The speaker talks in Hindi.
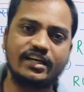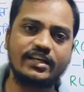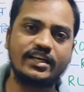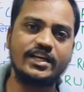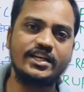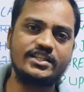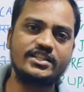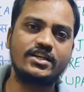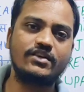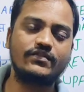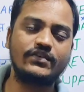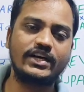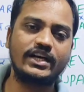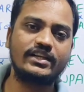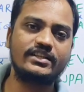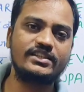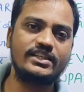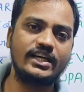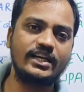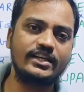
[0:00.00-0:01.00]
करके रिजर्व
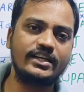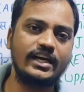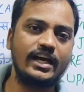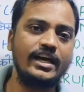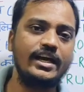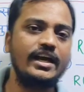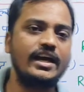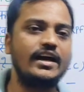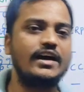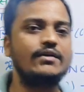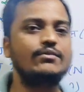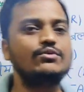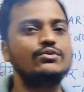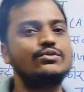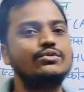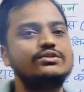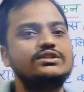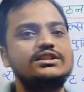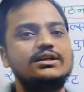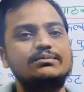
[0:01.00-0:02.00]
कर दिया गया अब
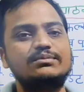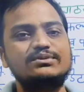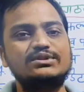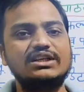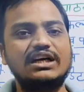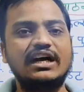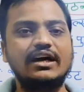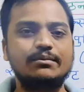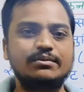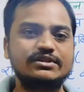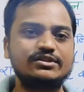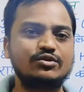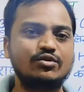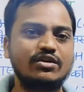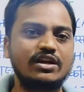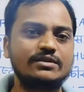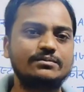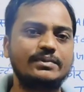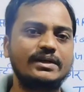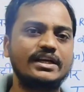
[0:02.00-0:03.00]
उनको जब जहां पे
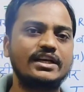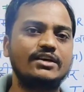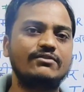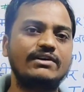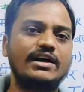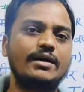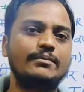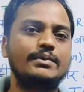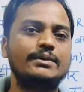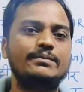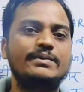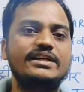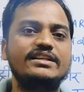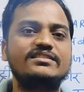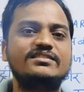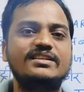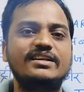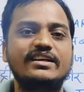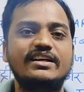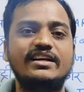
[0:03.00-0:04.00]
जरूरत पड़ेगा वहां पे
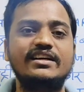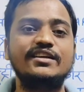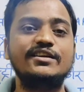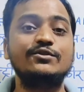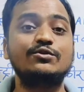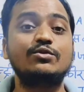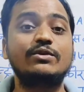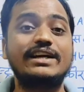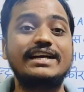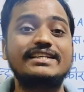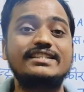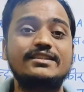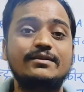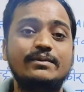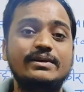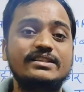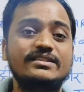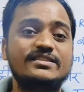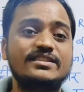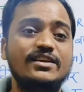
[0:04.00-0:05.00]
भेज देगा तो कैसे
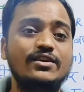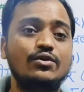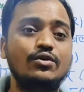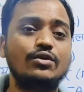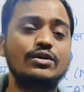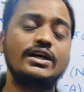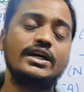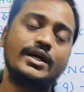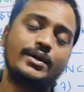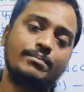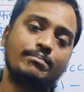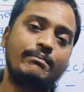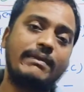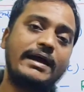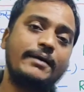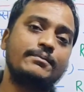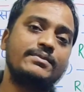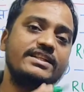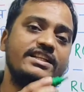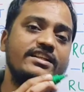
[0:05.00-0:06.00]
भेजते हैं लोग
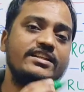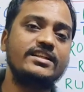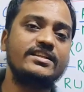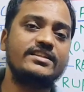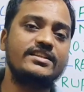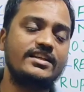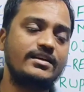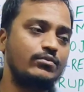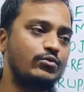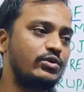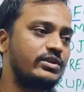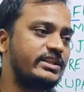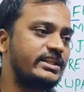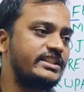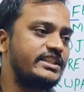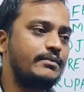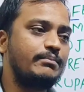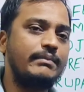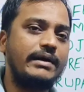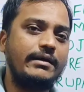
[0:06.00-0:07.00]
मैप दे देते हैं बोलते
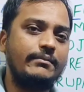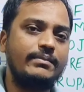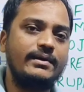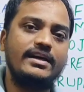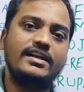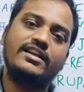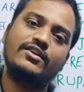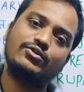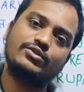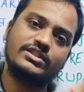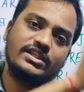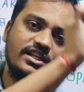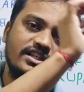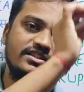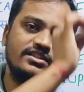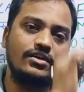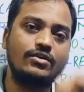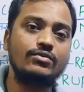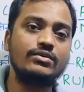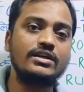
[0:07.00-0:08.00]
हैं ये मैप है लो
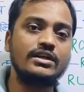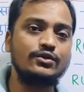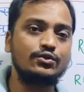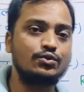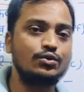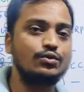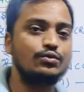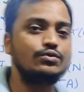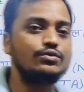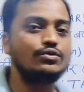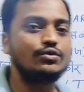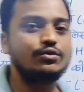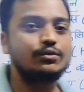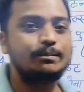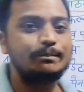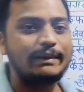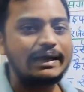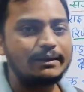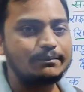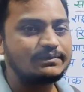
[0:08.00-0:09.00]
चले जाओ तो
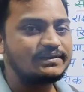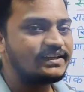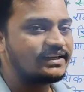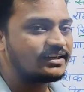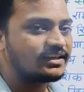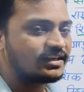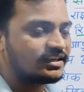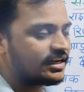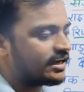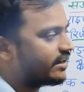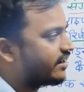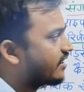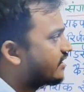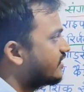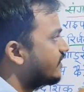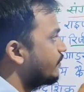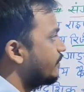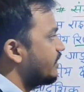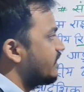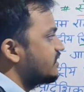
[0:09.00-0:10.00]
उनको मैप देके क्या
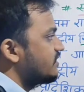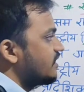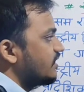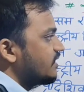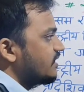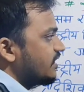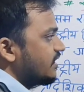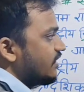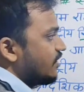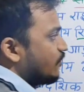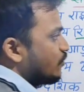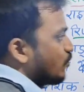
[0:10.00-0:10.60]
करते हैं भेज देते हैं